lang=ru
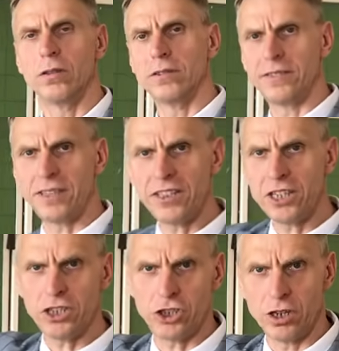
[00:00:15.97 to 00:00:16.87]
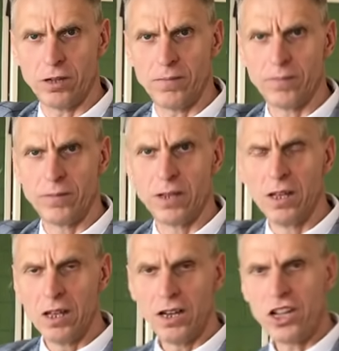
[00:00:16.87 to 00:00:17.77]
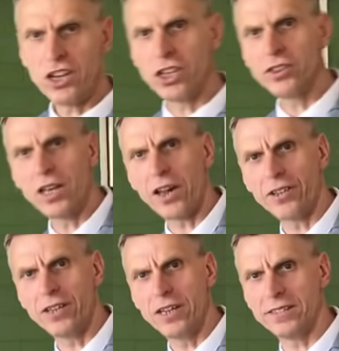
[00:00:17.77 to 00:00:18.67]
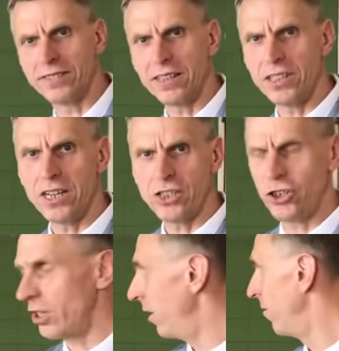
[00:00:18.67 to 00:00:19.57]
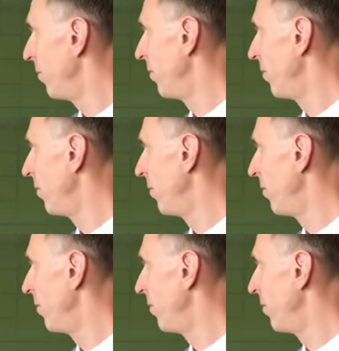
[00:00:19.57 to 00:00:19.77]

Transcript: Задача, легендарная задача